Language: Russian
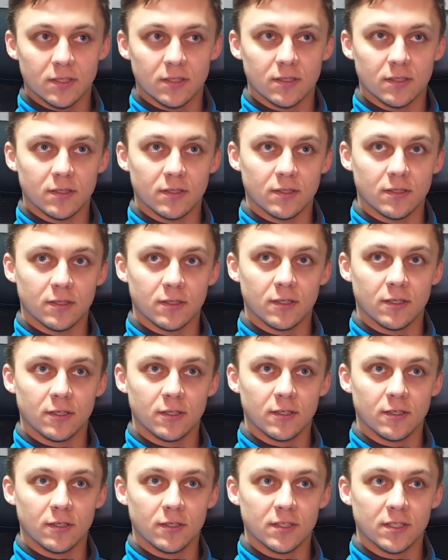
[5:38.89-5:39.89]
Э,
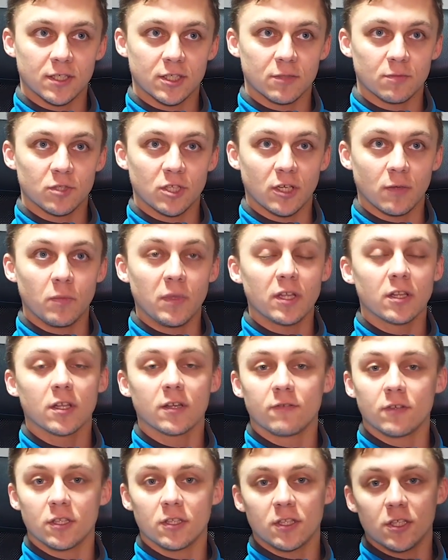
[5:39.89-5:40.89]
скажем так,
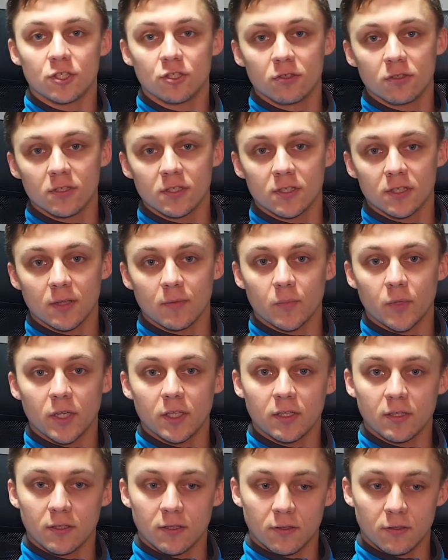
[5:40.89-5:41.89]
мелкого недочета с
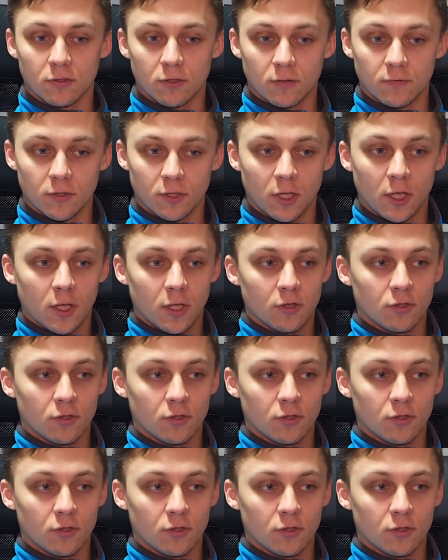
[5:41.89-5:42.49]
компанией Land Rover.